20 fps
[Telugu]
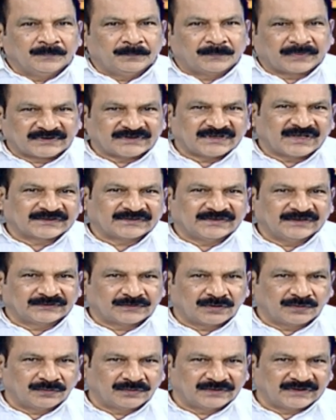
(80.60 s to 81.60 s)

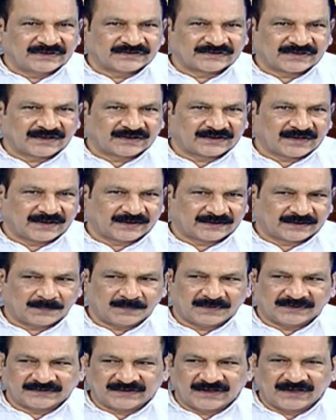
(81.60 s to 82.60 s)
ప్రజాక్షేత్రంలో నిరసన
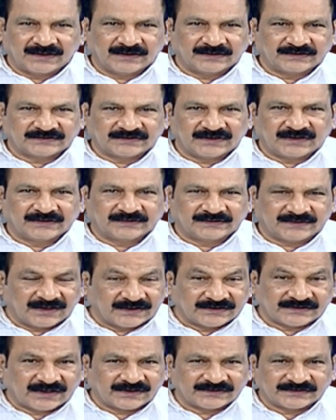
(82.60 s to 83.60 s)
కార్యక్రమాలు
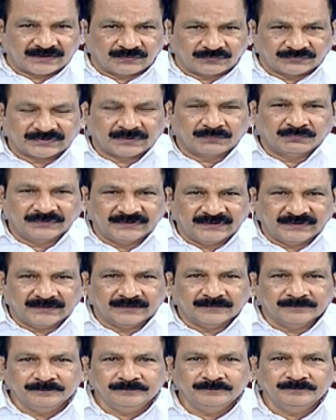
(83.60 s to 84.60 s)
తేల్చాల్సిన అవసరం ఉంది
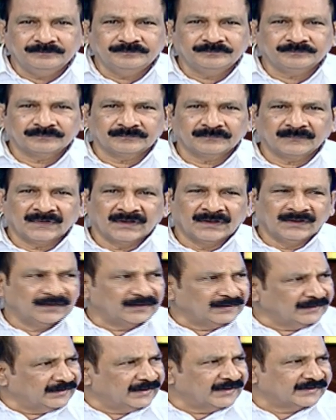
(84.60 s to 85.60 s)
ఎస్
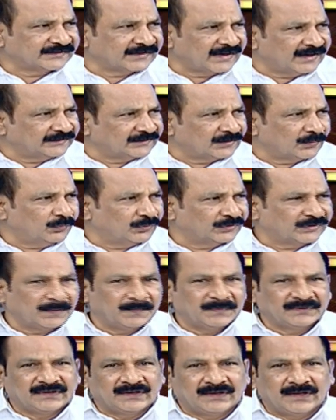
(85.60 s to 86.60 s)
నేడు సాయంత్రం
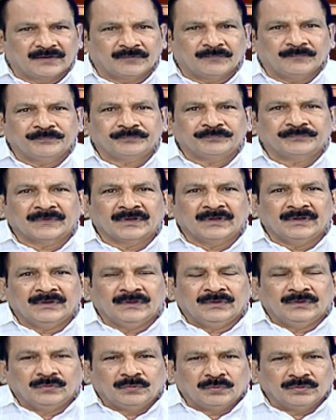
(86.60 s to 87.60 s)
ముఖ్యమంత్రి గారు
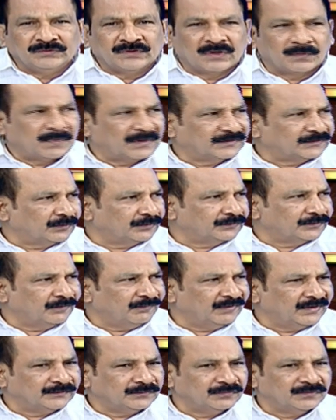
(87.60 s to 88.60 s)
కొందరు మంత్రులతో
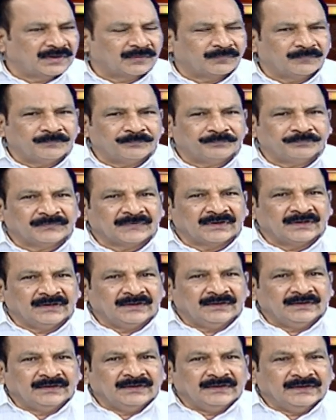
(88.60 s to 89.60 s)
వెళ్తున్నారు
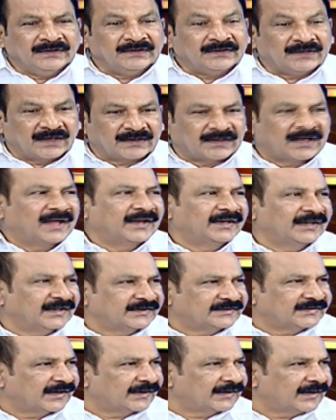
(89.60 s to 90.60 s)
ఇంకా
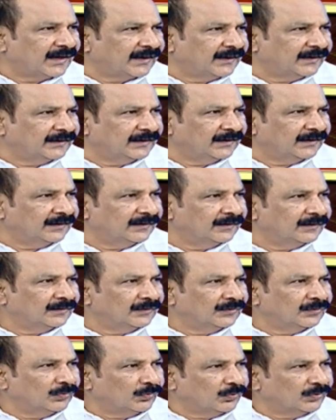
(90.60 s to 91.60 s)
కార్యాచరణ అనేది
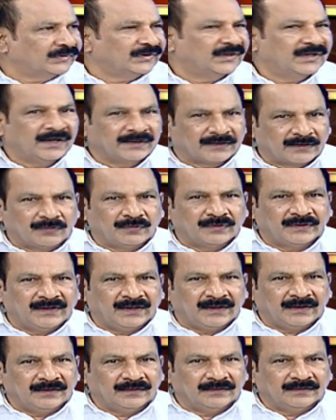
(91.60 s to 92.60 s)
కొద్ది
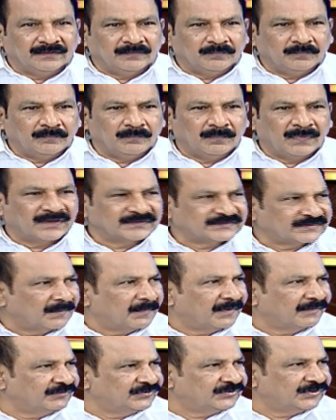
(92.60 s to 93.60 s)
గంటల్లోనే మా
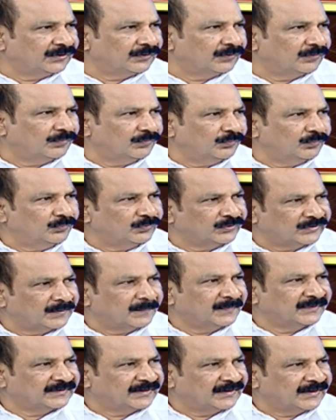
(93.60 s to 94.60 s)
సమావేశంలో
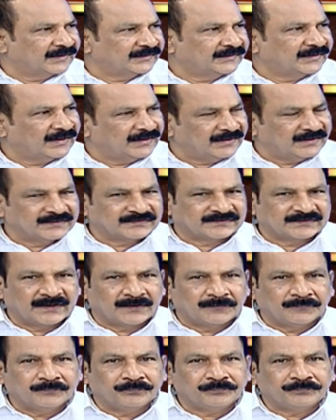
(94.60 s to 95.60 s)
ముఖ్యమంత్రి గారు తెలియజేస్తారు